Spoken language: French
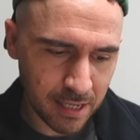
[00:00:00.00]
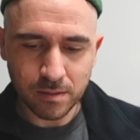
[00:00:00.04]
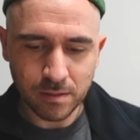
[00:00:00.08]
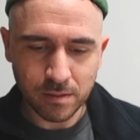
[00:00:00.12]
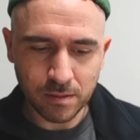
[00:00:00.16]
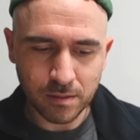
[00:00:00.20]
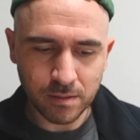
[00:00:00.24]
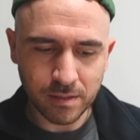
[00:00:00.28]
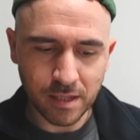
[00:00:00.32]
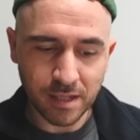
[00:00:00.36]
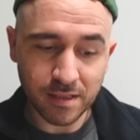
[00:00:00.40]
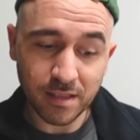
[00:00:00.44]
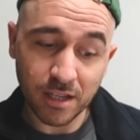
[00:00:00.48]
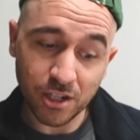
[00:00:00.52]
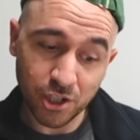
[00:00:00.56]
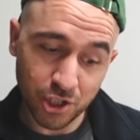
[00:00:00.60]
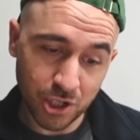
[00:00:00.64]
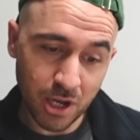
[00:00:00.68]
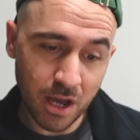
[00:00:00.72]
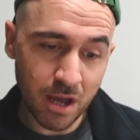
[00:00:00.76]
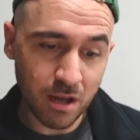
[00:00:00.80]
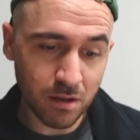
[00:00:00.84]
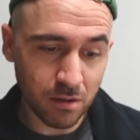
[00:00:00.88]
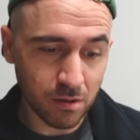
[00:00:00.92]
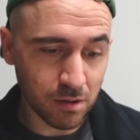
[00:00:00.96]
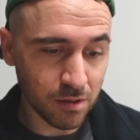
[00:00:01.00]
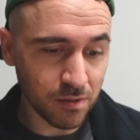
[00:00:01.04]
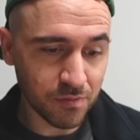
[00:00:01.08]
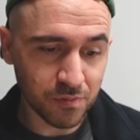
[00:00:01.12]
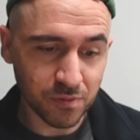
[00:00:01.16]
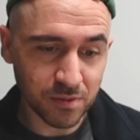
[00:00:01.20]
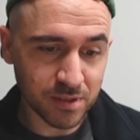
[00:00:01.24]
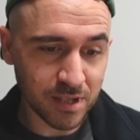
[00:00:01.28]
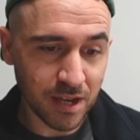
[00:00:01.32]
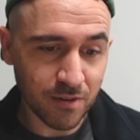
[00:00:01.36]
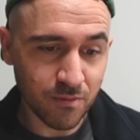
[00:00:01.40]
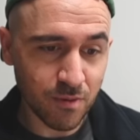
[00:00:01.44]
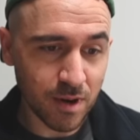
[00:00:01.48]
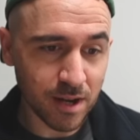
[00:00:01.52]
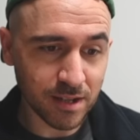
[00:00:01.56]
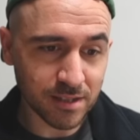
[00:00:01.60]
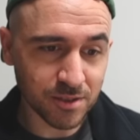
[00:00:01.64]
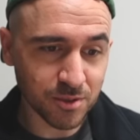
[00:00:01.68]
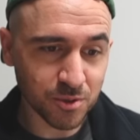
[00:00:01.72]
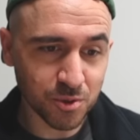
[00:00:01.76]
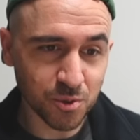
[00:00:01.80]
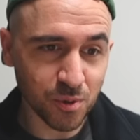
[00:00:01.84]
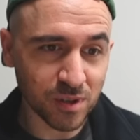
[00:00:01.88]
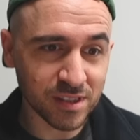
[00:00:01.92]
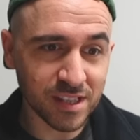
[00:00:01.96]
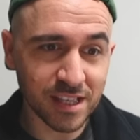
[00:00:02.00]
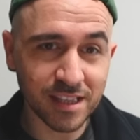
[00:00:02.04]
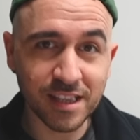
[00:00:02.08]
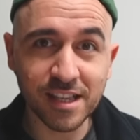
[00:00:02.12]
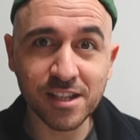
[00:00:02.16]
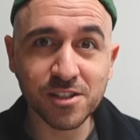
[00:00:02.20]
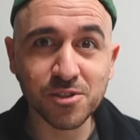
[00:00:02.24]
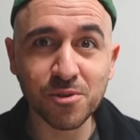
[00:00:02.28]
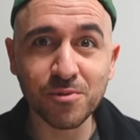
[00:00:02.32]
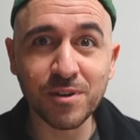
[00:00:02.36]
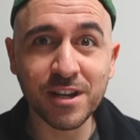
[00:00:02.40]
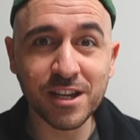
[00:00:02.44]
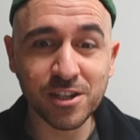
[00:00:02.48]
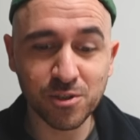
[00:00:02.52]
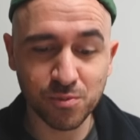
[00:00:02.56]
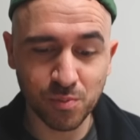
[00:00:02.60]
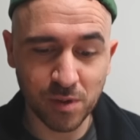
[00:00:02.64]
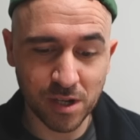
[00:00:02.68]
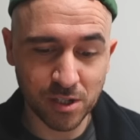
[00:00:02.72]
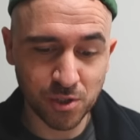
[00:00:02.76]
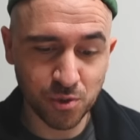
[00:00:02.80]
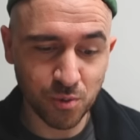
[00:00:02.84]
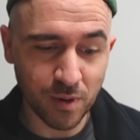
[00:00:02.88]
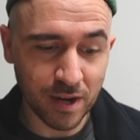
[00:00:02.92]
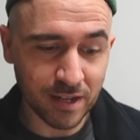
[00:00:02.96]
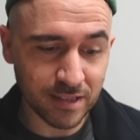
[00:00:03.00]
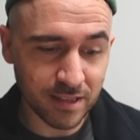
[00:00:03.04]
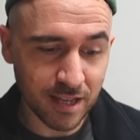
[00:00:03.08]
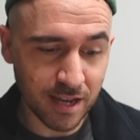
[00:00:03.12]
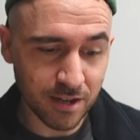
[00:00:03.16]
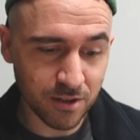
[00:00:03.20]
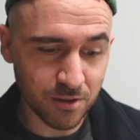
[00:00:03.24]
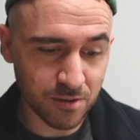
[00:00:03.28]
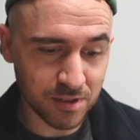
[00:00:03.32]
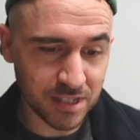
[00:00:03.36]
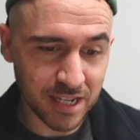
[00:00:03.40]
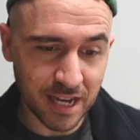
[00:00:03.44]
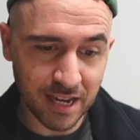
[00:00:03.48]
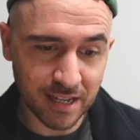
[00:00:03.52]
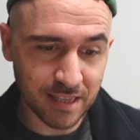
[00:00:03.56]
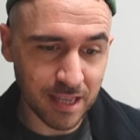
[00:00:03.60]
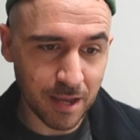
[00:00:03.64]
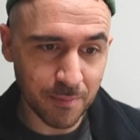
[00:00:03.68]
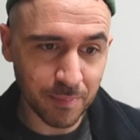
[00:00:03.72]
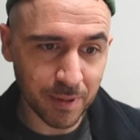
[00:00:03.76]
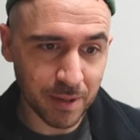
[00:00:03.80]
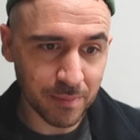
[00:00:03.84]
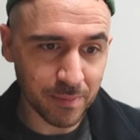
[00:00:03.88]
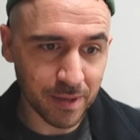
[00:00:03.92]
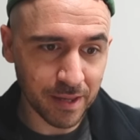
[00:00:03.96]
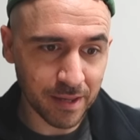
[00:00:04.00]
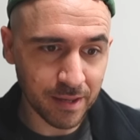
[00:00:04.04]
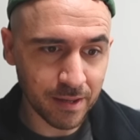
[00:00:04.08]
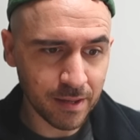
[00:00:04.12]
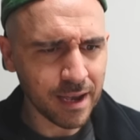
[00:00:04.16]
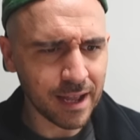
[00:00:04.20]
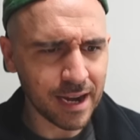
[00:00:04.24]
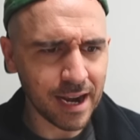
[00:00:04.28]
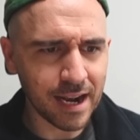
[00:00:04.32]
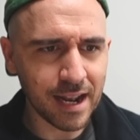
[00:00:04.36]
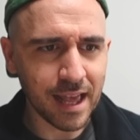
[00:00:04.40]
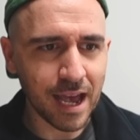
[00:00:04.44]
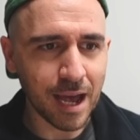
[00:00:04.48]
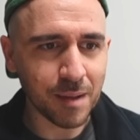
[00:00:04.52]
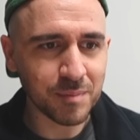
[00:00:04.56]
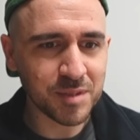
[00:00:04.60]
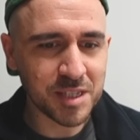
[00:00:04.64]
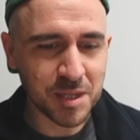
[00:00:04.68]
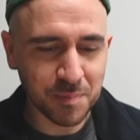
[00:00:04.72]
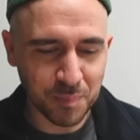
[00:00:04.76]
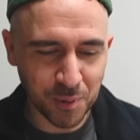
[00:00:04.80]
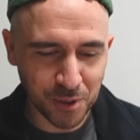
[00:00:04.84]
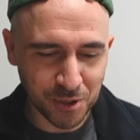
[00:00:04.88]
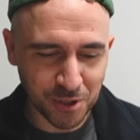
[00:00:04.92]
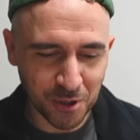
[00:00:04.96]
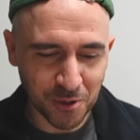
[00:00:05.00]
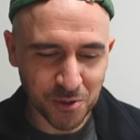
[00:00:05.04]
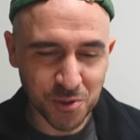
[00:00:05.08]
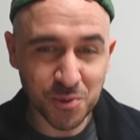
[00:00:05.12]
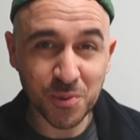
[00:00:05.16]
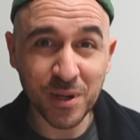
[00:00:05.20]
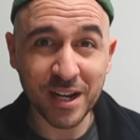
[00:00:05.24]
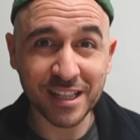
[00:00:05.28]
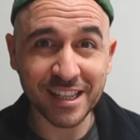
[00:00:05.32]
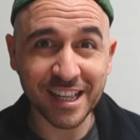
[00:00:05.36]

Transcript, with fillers: Euh, Natacha, euh, faut savoir, soit t'es désolé, soit tu rattaques direct après, mais elle a l'air un petit peu tendue la